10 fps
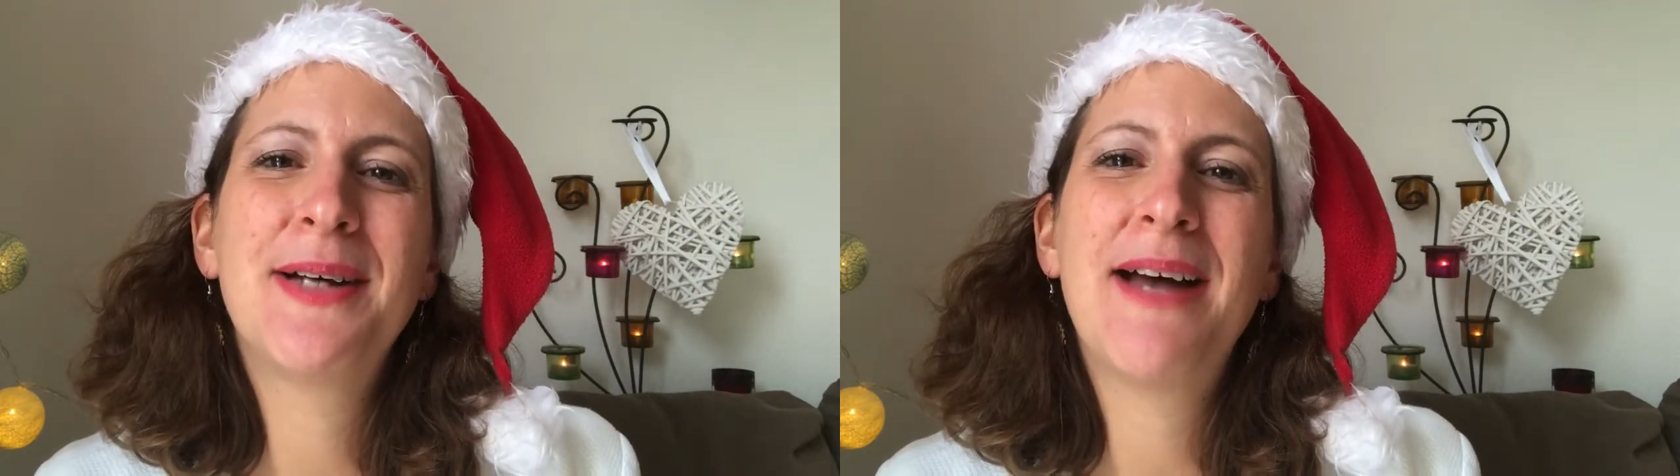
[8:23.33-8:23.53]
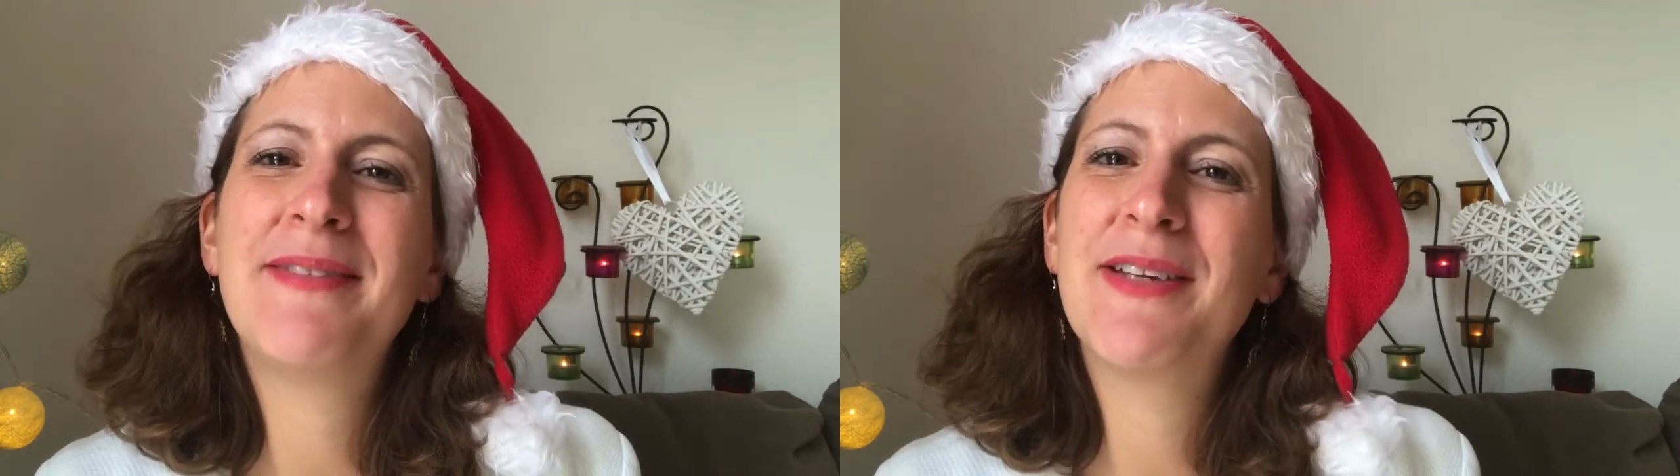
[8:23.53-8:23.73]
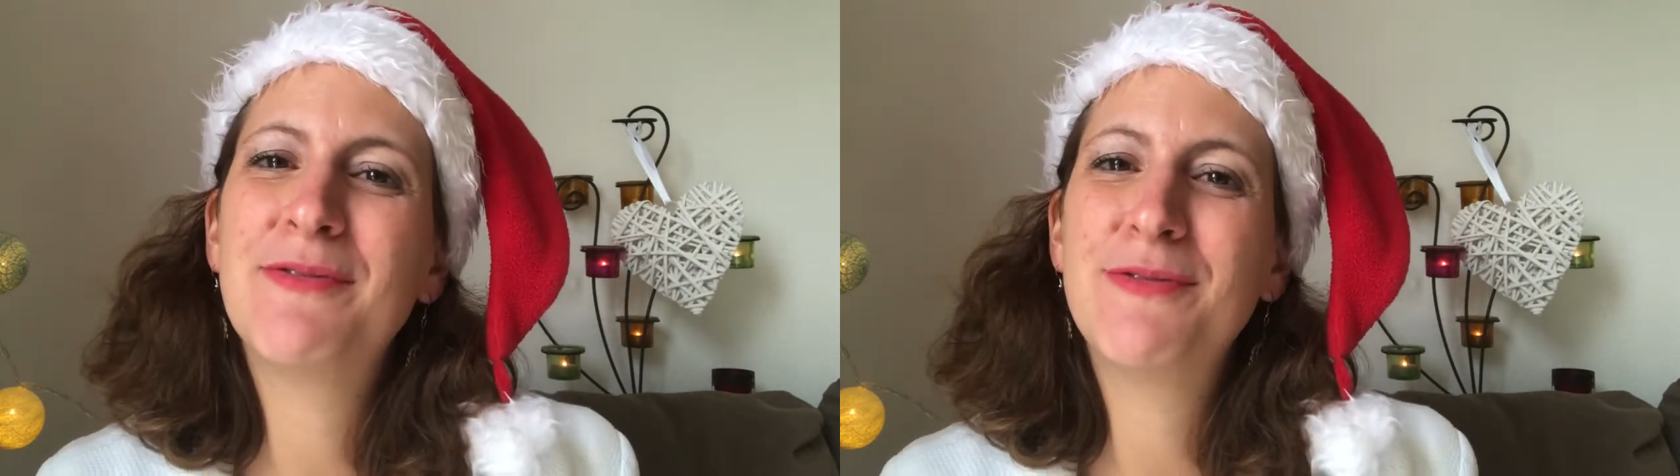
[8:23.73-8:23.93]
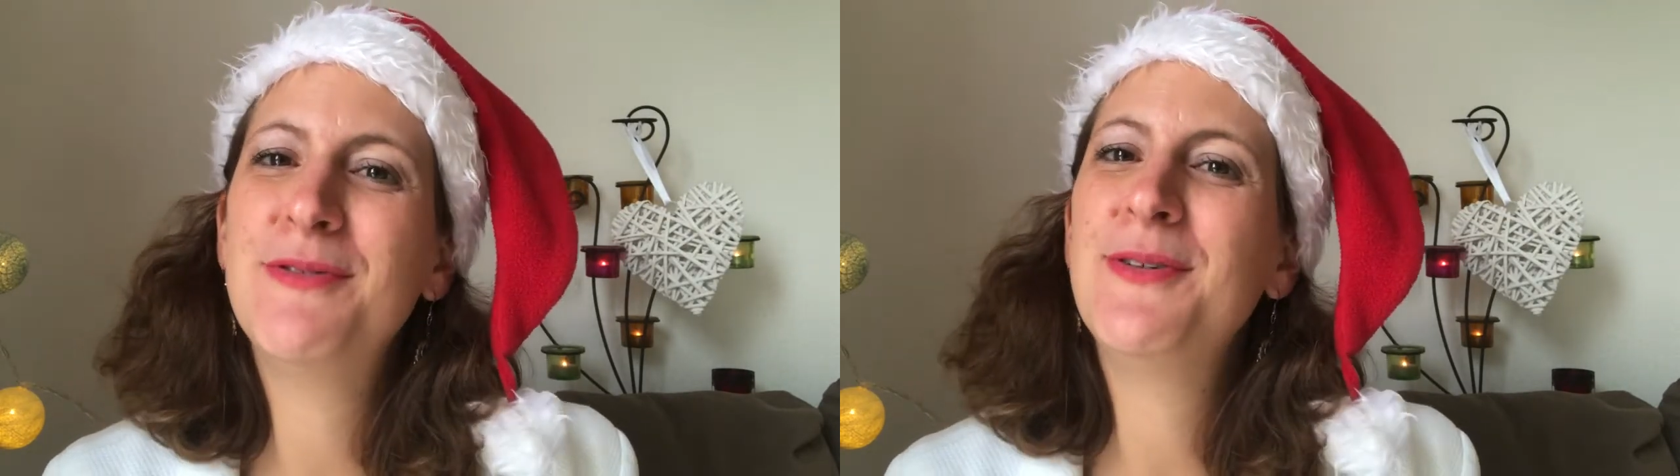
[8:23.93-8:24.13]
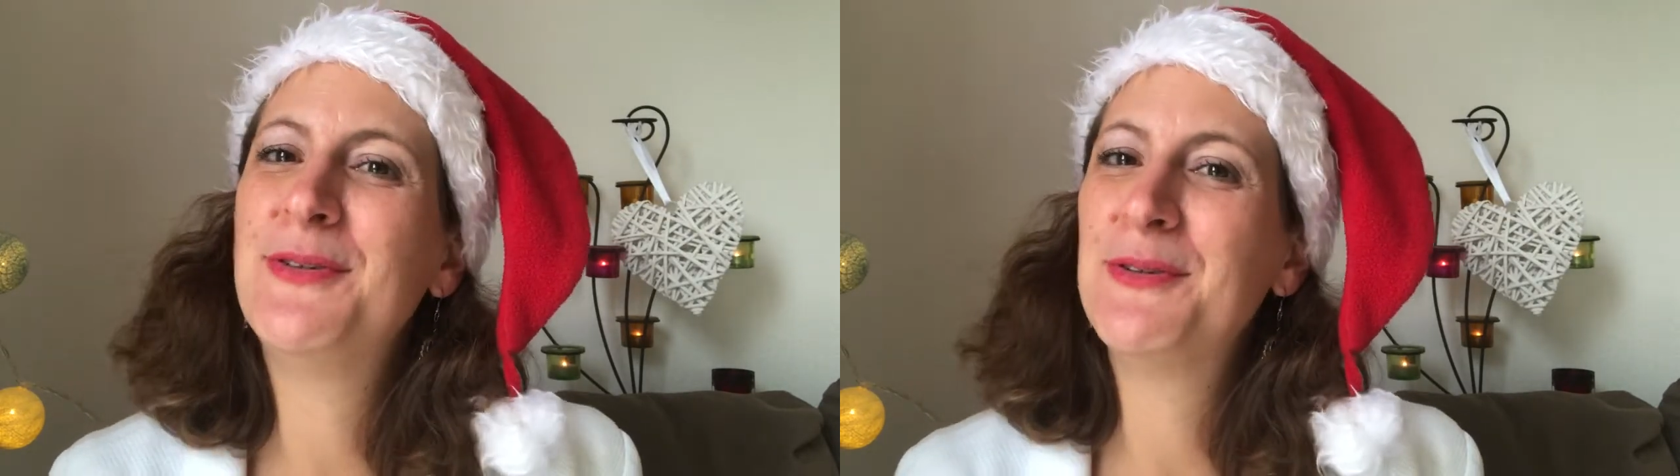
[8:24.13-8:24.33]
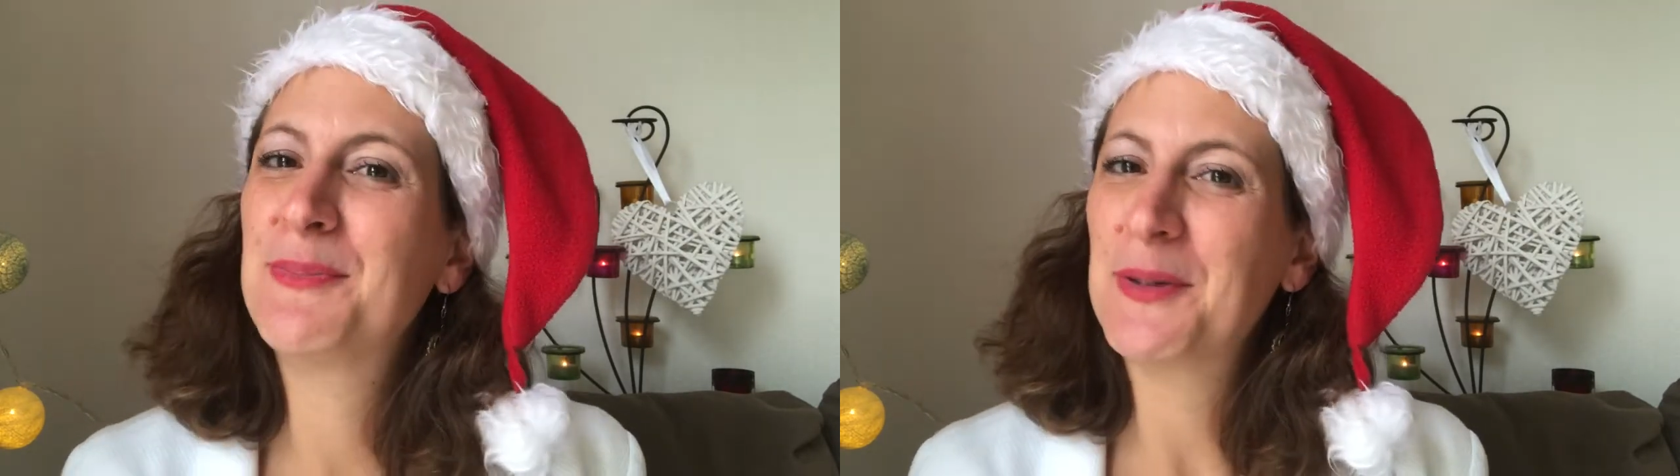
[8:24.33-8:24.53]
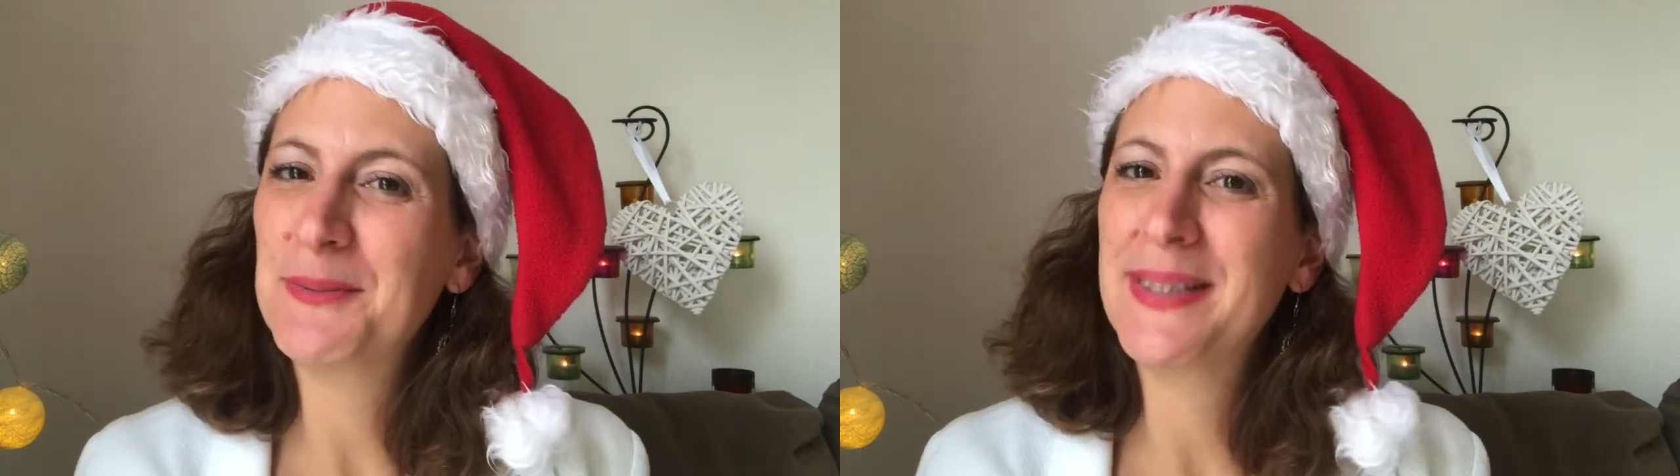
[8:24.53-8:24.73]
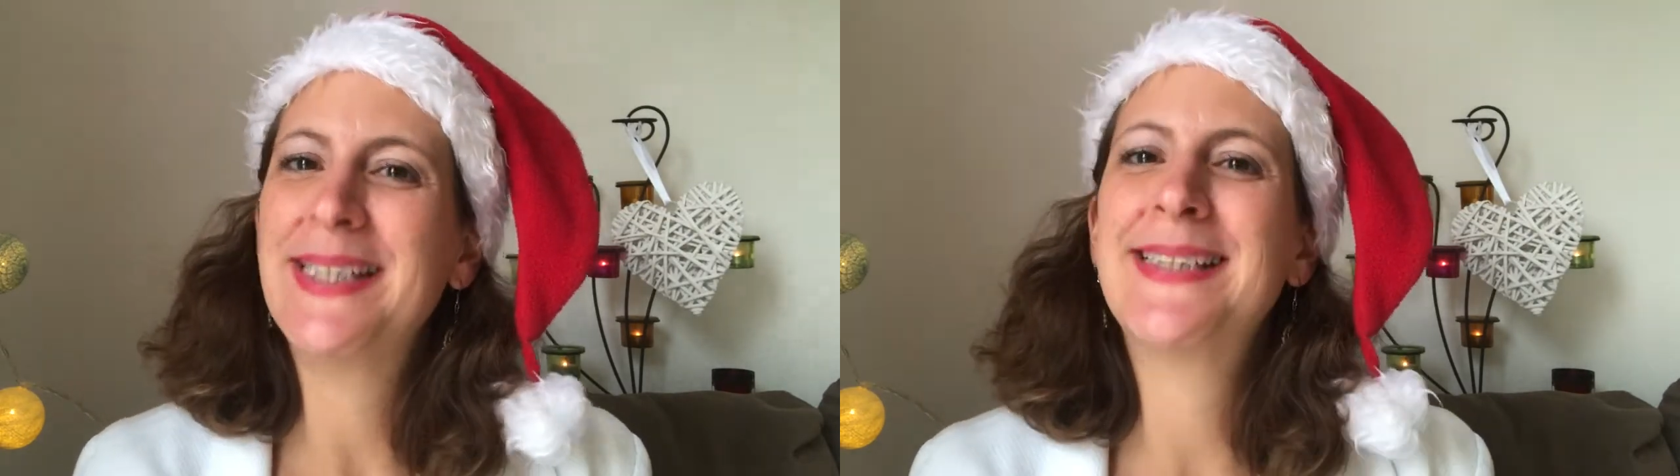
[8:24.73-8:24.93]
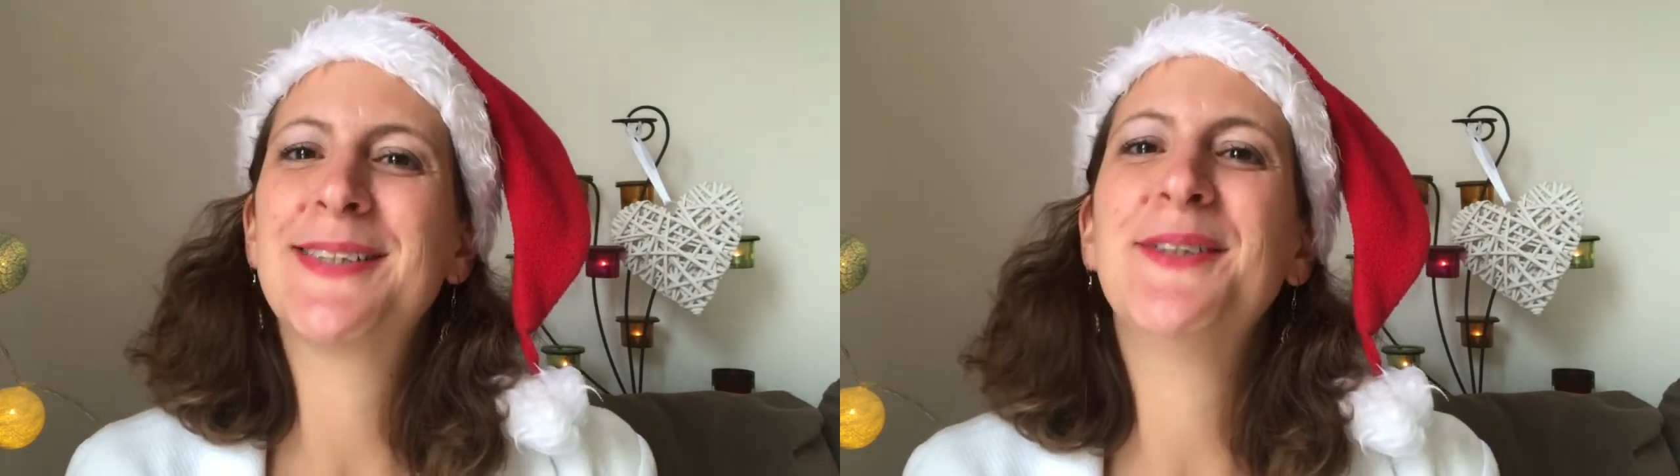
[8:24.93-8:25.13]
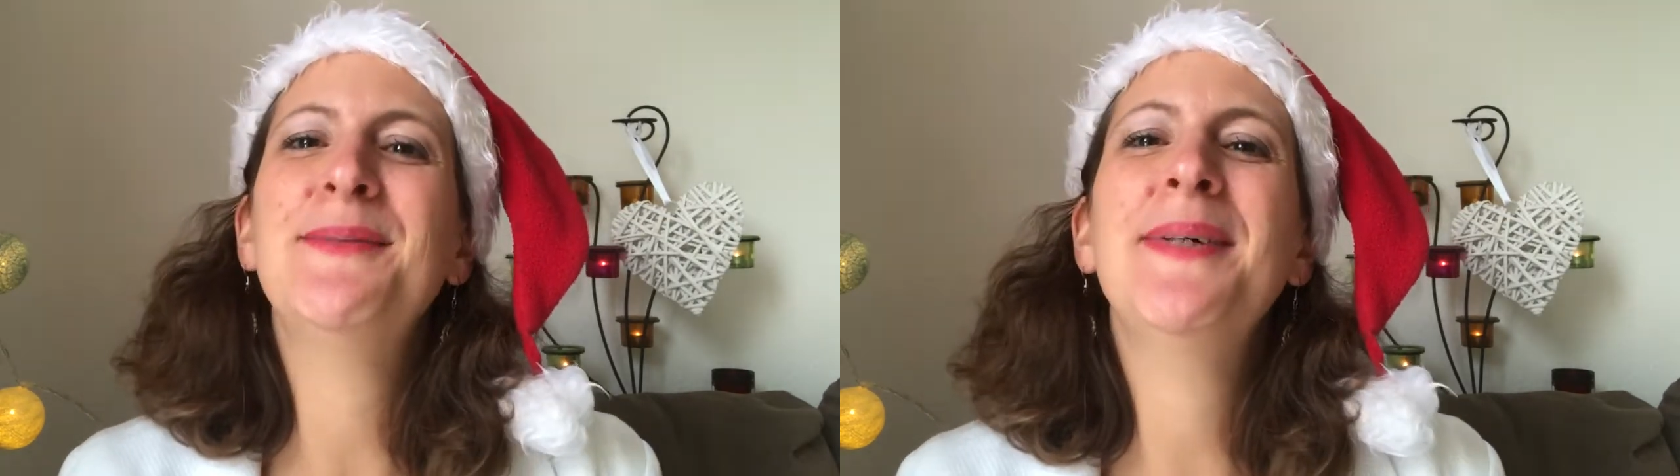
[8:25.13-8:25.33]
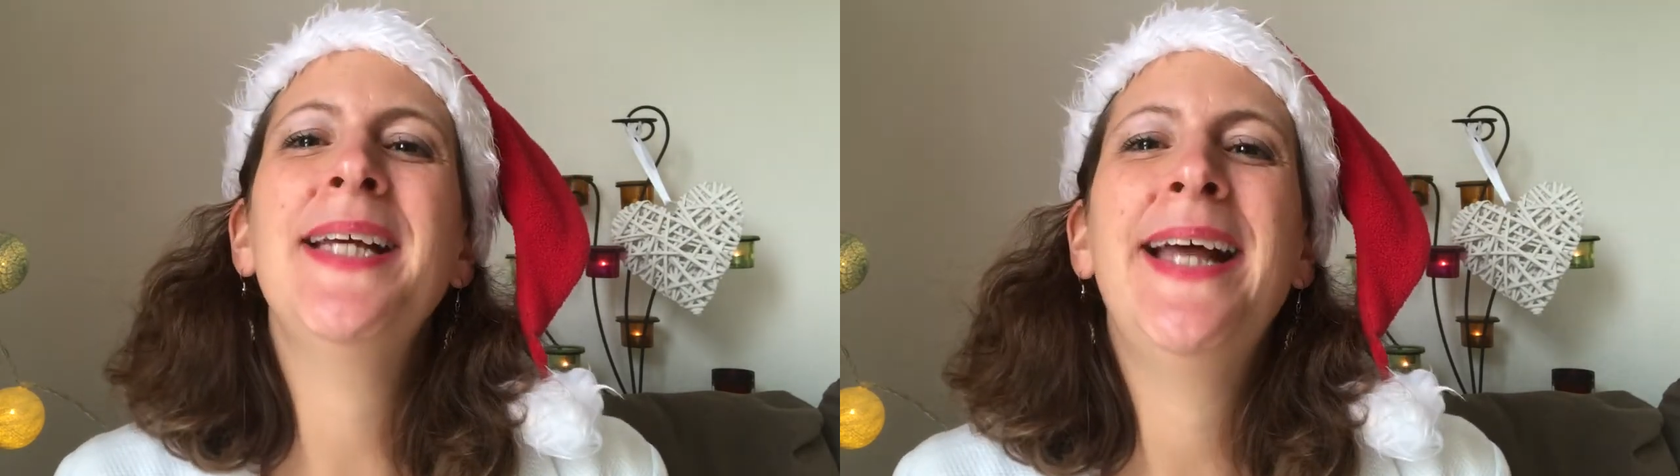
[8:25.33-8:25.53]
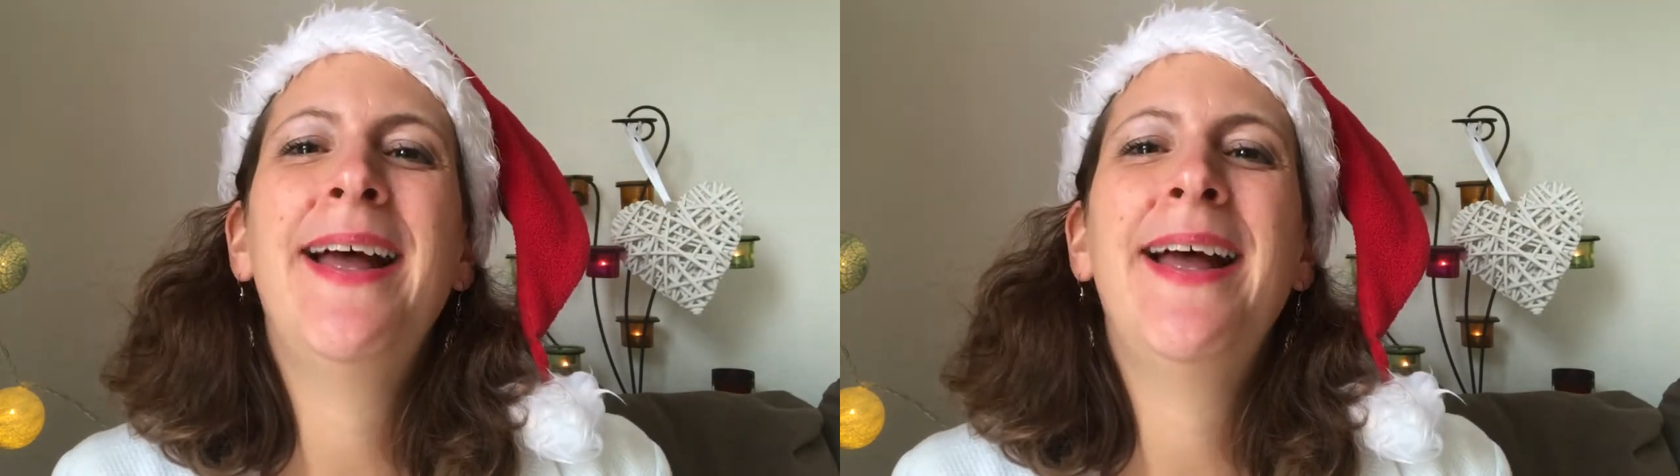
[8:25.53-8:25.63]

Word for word: avec vous le 1er décembre.